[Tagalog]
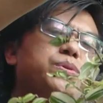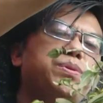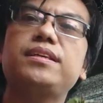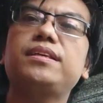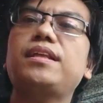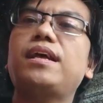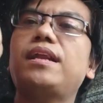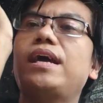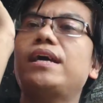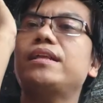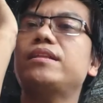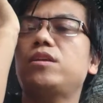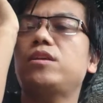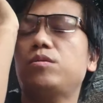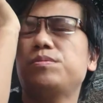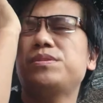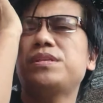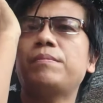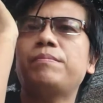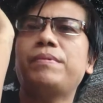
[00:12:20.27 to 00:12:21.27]
tingnan natin,
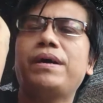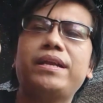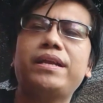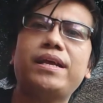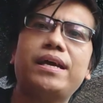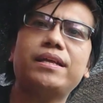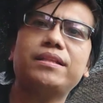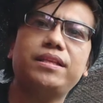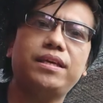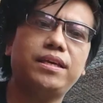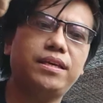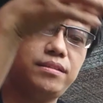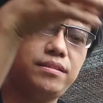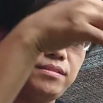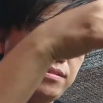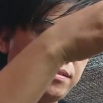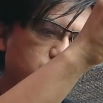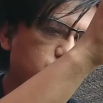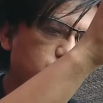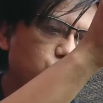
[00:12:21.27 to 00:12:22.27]
obserbahan natin
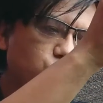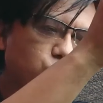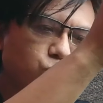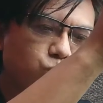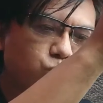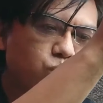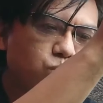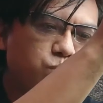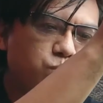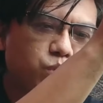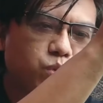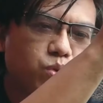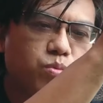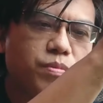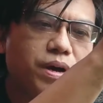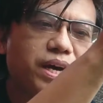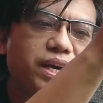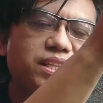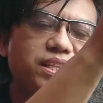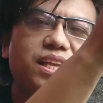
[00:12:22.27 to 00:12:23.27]
kung tutubo itong
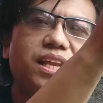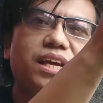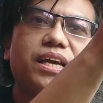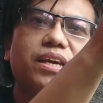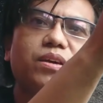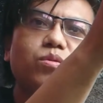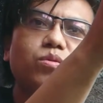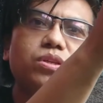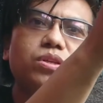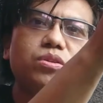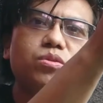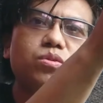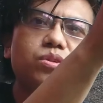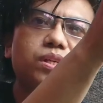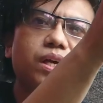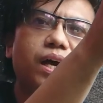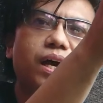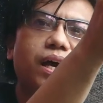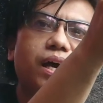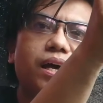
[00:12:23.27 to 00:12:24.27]
mga nilagay ko dito
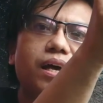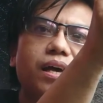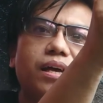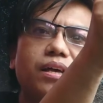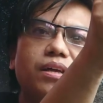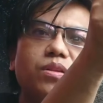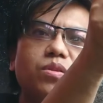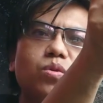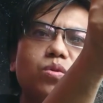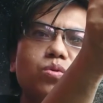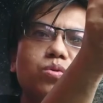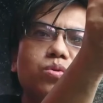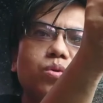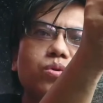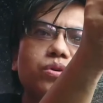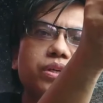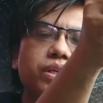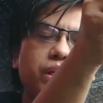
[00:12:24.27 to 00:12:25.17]
sa tuktok